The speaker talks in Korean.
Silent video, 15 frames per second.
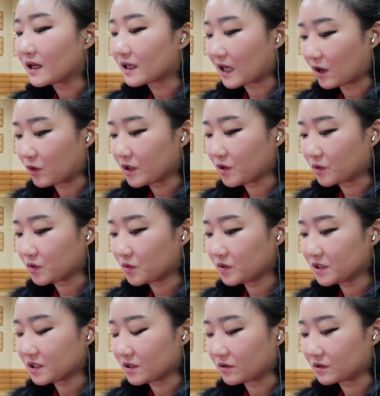강원 영동
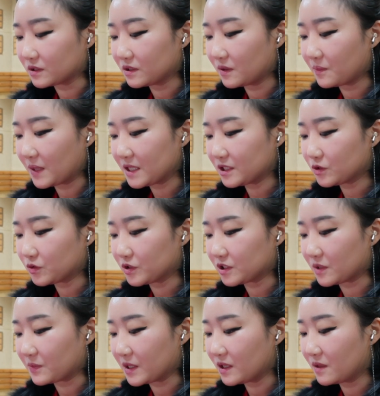지역은
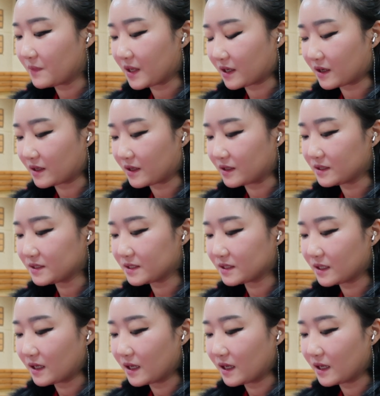89.1MHz,